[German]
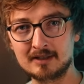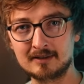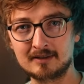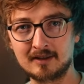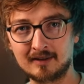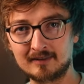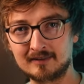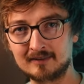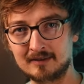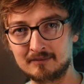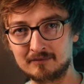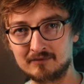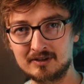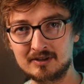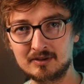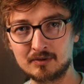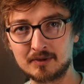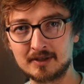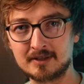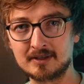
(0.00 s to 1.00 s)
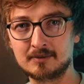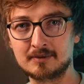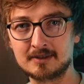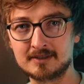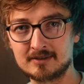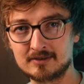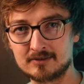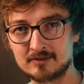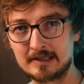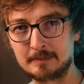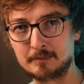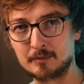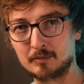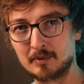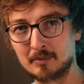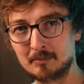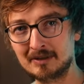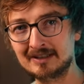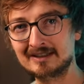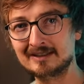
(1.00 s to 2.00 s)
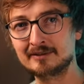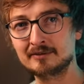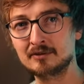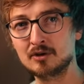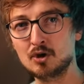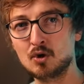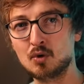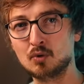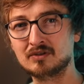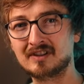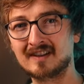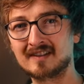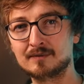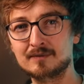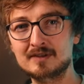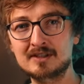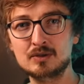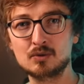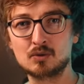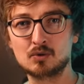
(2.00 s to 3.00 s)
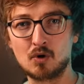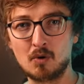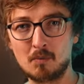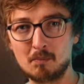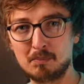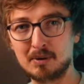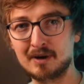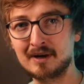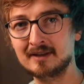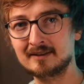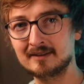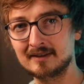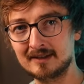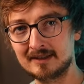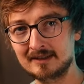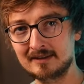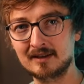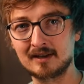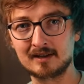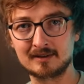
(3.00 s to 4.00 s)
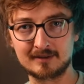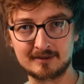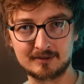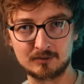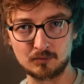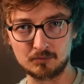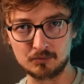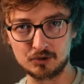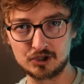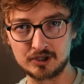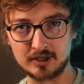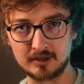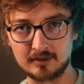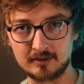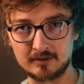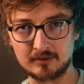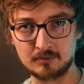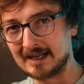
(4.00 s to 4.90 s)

das dem Video-Rendering-System übermitteln und das Video komplett inhaltlich umstellen.